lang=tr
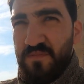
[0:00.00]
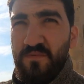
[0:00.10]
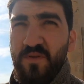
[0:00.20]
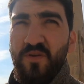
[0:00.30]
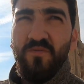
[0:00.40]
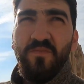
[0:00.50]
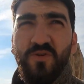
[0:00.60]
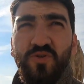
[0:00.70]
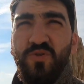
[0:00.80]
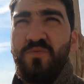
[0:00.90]
1 milyon
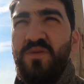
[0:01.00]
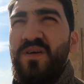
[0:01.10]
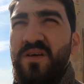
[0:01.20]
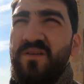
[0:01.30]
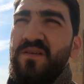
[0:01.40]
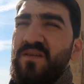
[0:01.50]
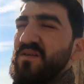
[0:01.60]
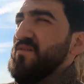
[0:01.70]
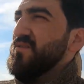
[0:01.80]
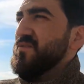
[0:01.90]
500 bin yani ne?
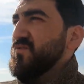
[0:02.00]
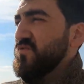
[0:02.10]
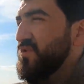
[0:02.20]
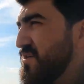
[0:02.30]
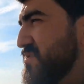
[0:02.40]
O da